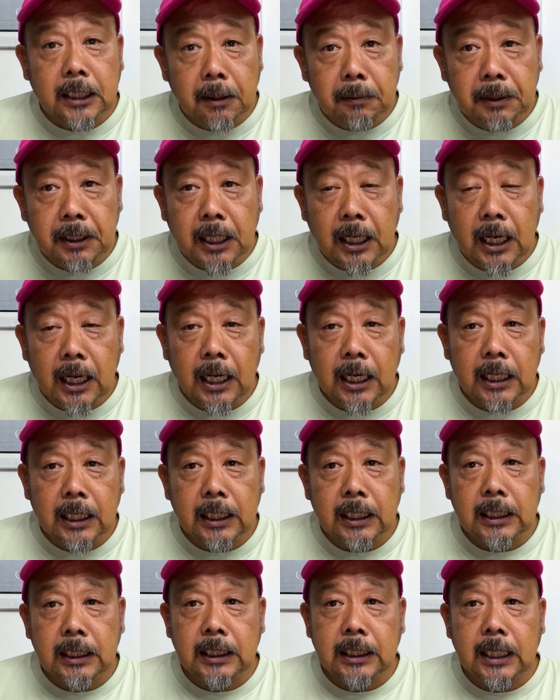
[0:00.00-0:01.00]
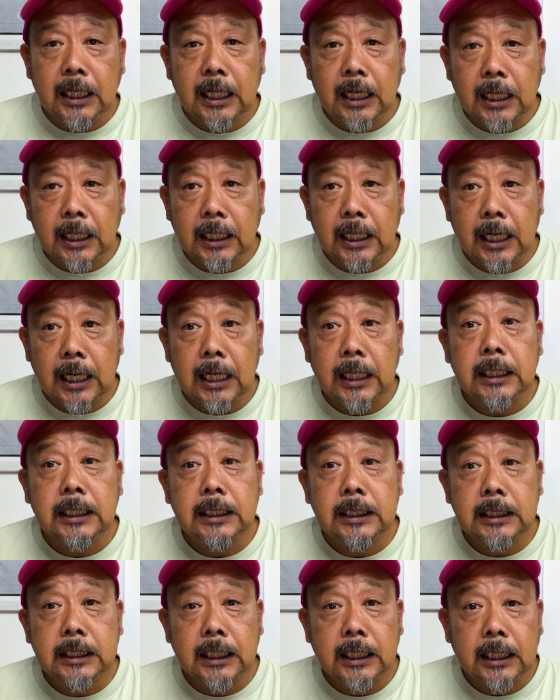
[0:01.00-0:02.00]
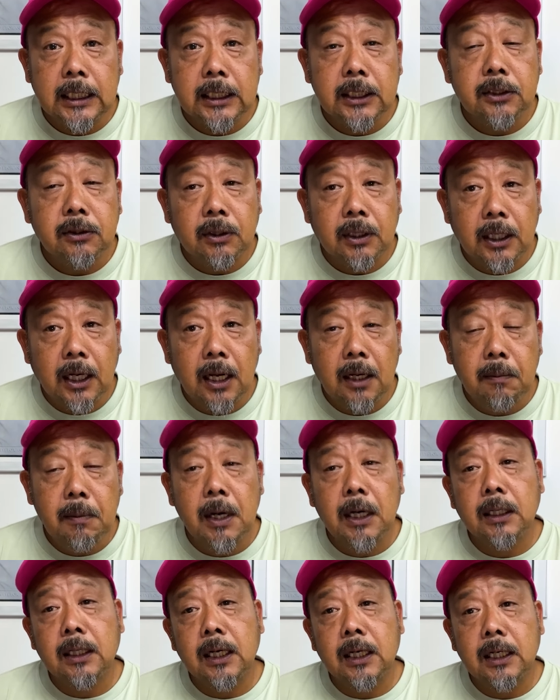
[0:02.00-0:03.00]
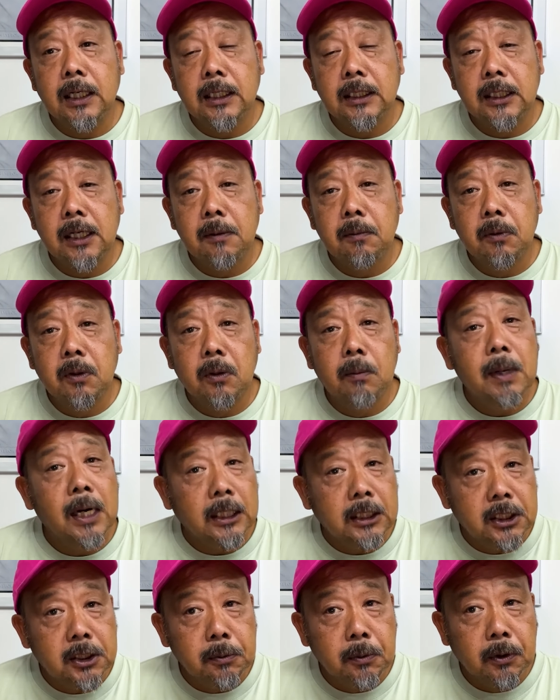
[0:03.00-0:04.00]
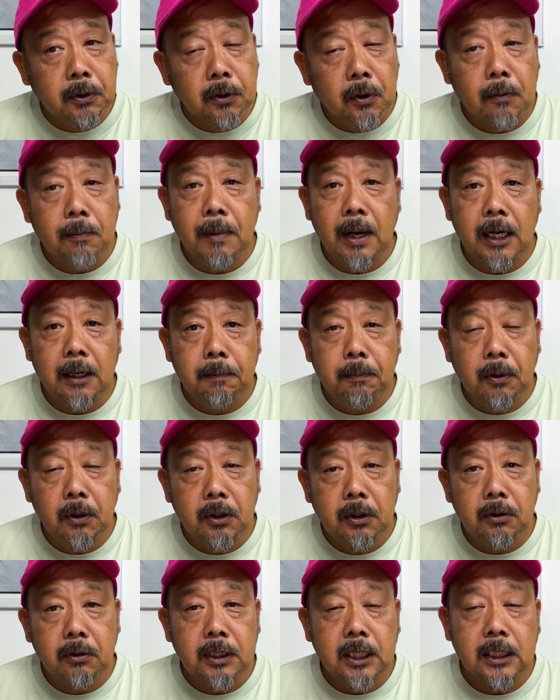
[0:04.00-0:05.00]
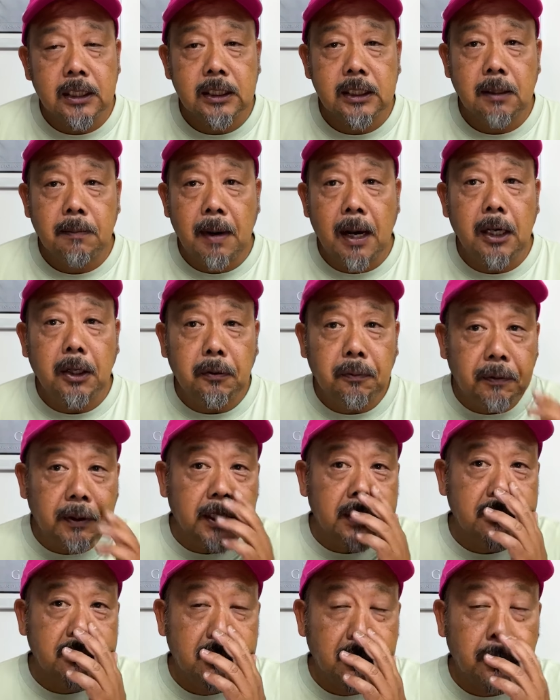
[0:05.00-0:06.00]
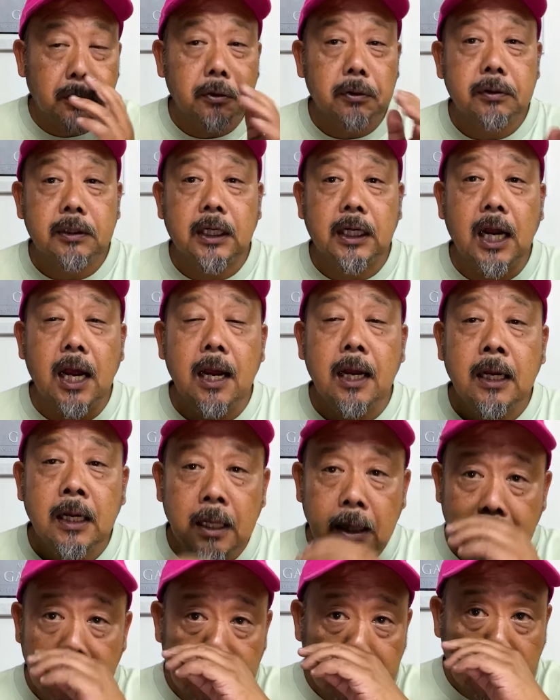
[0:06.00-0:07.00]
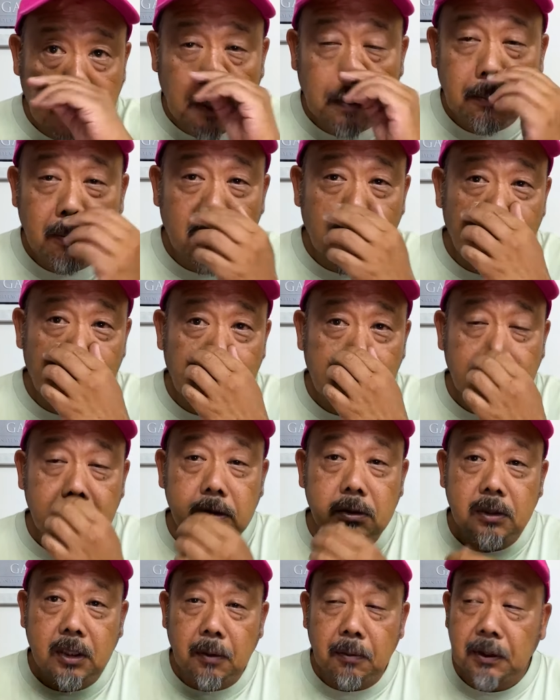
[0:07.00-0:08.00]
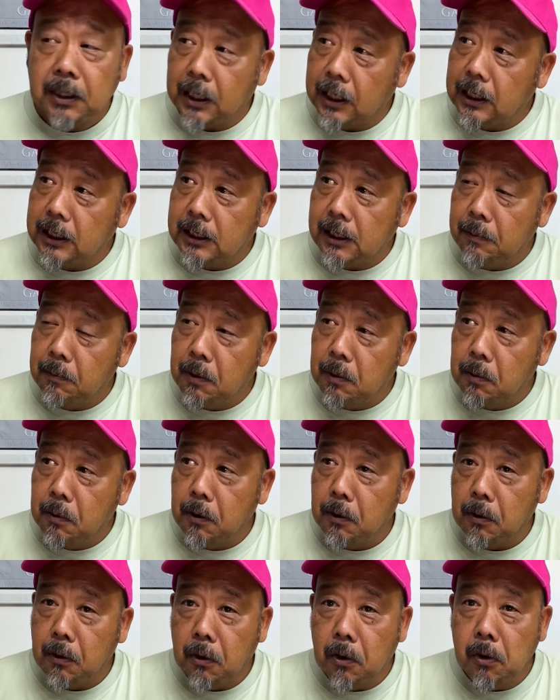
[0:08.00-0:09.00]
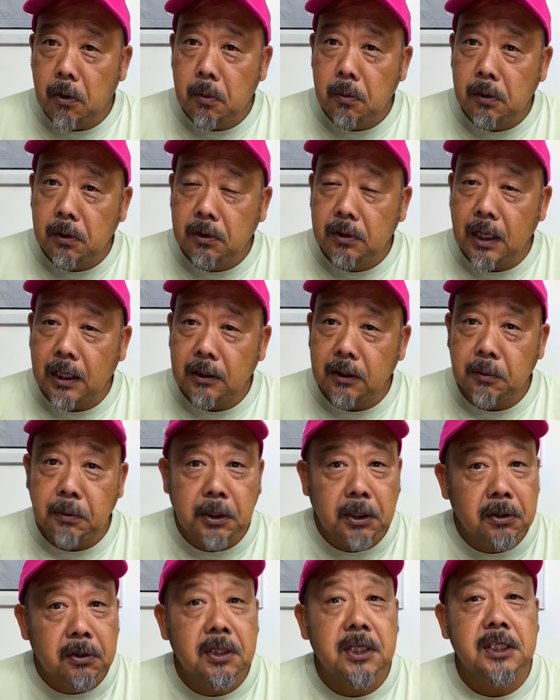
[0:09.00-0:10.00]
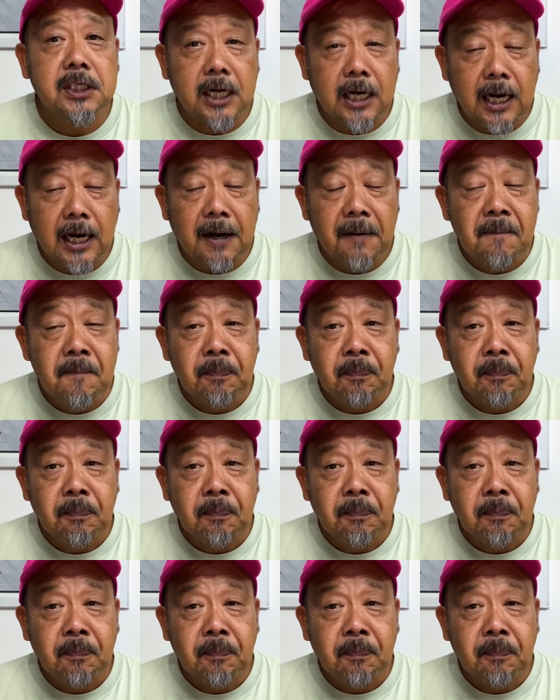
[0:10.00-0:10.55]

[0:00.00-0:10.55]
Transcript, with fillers: てみていただけたらいいんじゃないでしょうかね。今は武田さんも、まあいつものマイポイントなんですが、マイフィールドというかね、もう言うても武田さんももうホームグラウンドも広いですから、